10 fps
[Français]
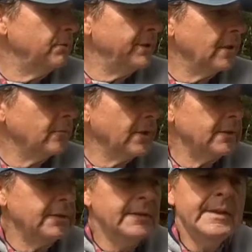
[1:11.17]
de bien
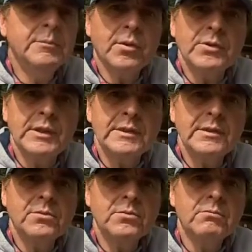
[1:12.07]
mettre des
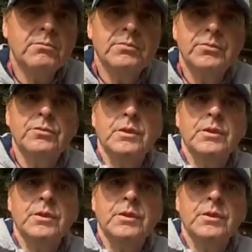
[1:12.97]
protections. Tu